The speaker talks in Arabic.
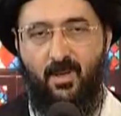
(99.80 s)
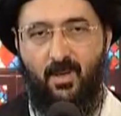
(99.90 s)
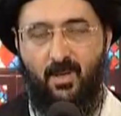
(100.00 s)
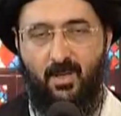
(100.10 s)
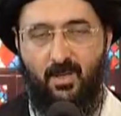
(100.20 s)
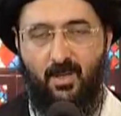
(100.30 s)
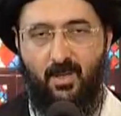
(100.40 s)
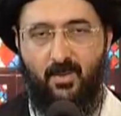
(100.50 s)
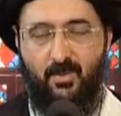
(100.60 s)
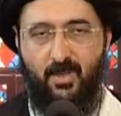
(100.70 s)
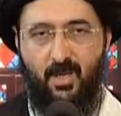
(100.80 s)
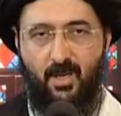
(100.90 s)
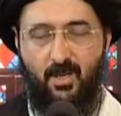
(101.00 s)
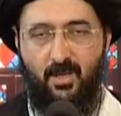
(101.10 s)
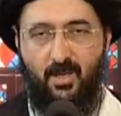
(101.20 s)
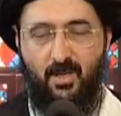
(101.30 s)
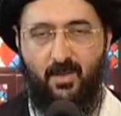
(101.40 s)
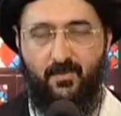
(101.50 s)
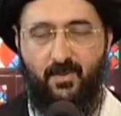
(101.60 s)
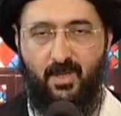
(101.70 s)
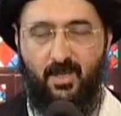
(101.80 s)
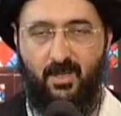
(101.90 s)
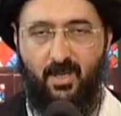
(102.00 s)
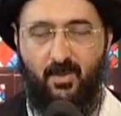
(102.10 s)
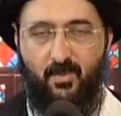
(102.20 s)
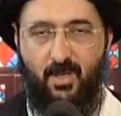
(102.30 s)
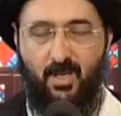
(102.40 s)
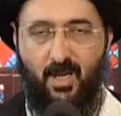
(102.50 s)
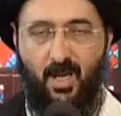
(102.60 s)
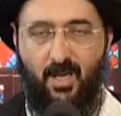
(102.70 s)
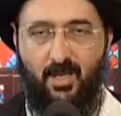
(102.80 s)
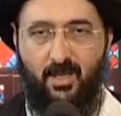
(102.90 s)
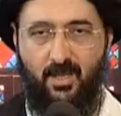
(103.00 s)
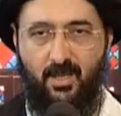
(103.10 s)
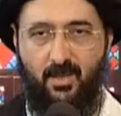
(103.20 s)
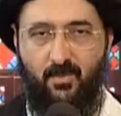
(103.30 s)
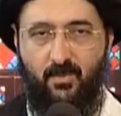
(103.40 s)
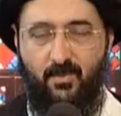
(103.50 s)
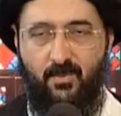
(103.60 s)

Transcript: قال الله تعالى في كتابه الحكيم